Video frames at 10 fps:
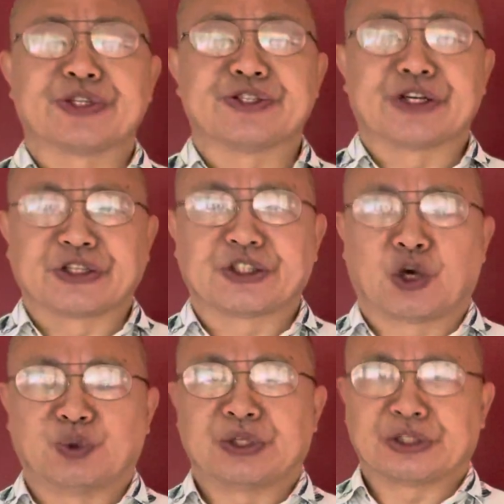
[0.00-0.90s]
的人
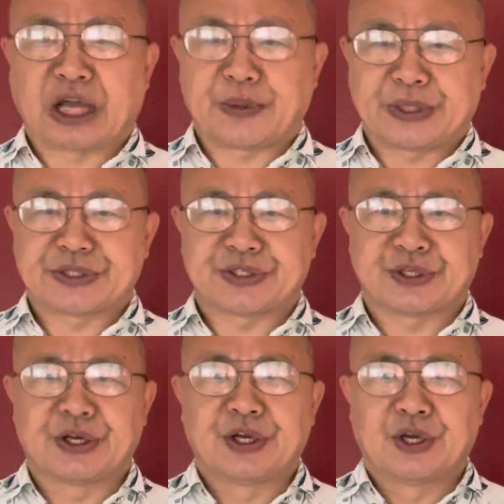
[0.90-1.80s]
口呢大约是
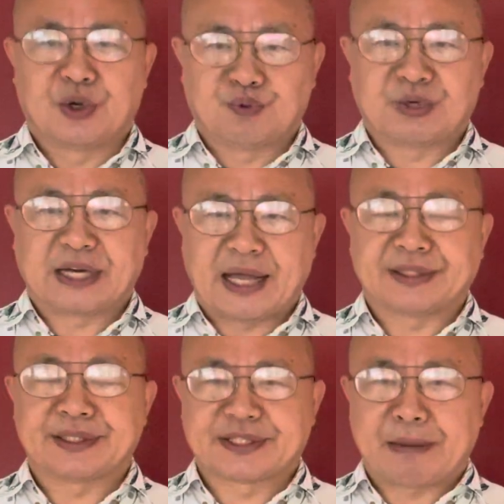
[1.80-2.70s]
乌克兰
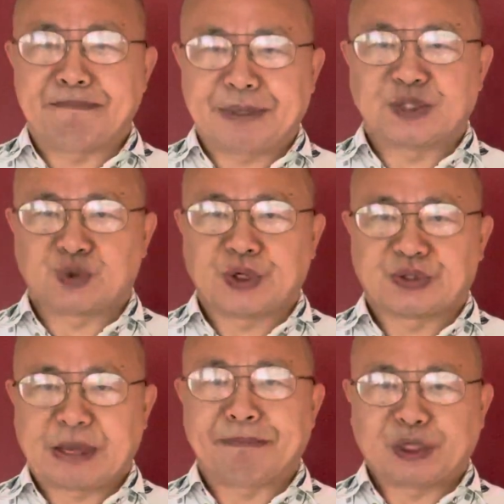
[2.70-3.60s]
的三倍左右，
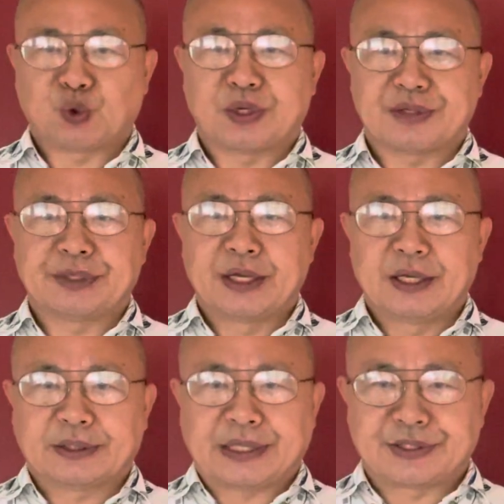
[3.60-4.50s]
三倍多，
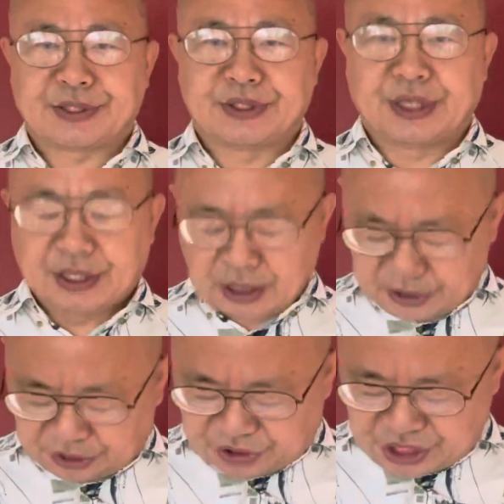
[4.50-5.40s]
但是呢，
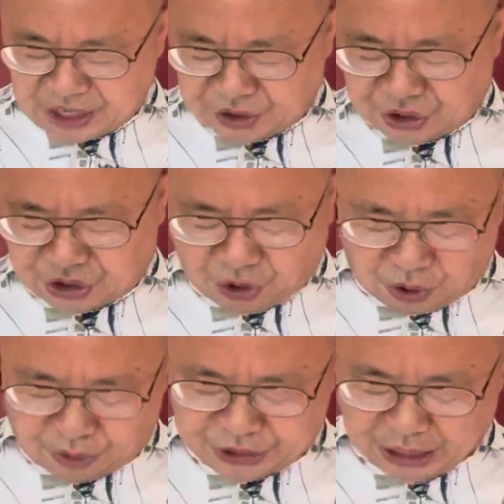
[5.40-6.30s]
这样消
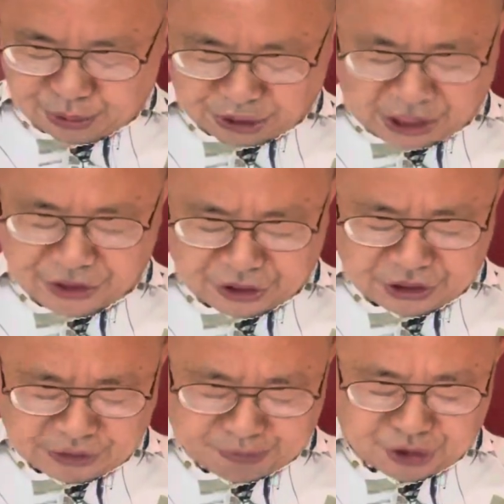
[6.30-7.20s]
耗下去肯定
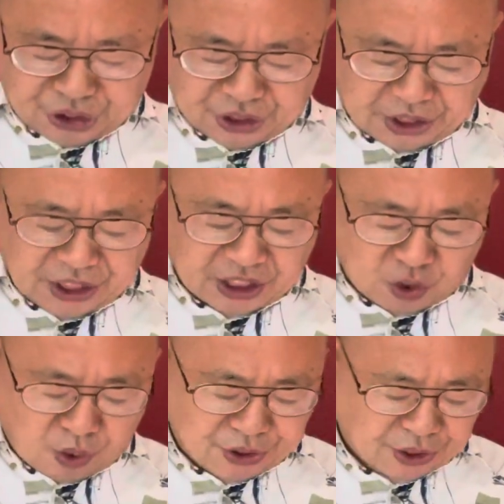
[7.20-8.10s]
是不行的。更何
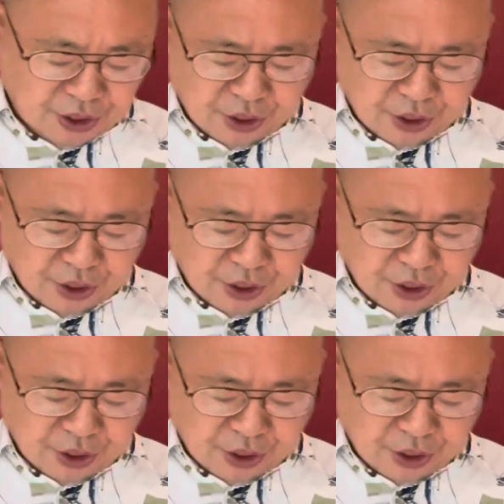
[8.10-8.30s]
况呢，